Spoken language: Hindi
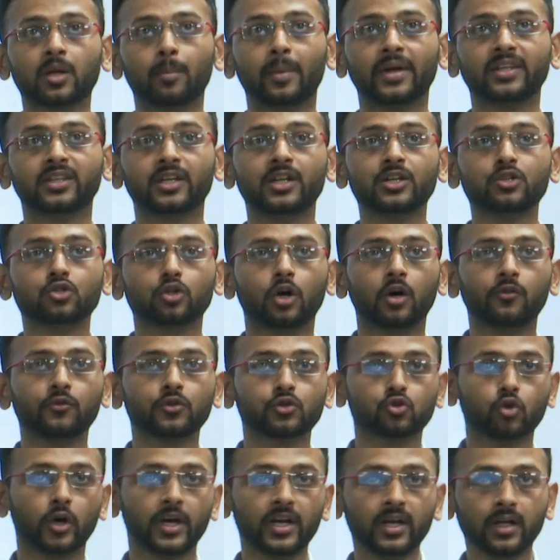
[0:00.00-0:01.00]
आर द मेथड्स
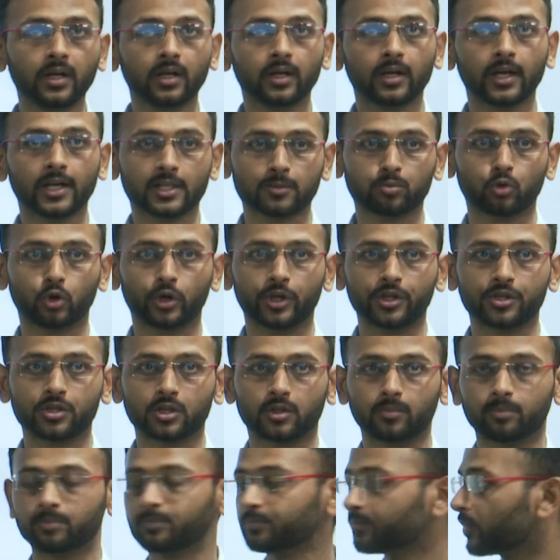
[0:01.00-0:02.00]
ऑफ सॉयल
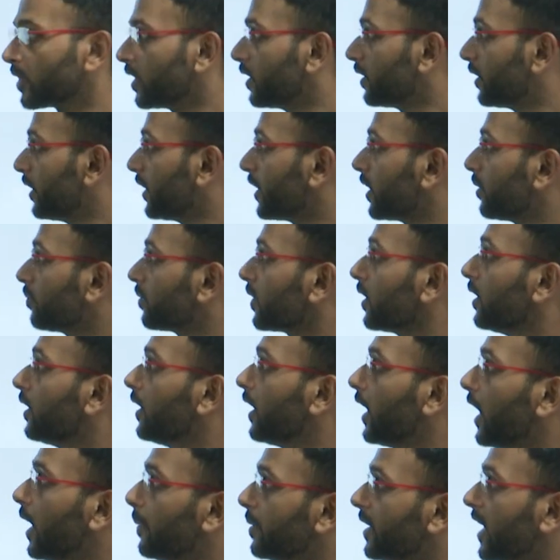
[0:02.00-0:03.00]
एक्सप्लोरेशन ठीक है
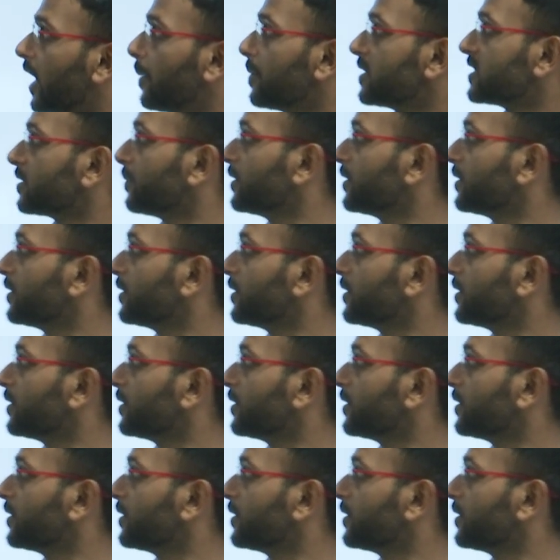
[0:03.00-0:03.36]
अब यहाँ पे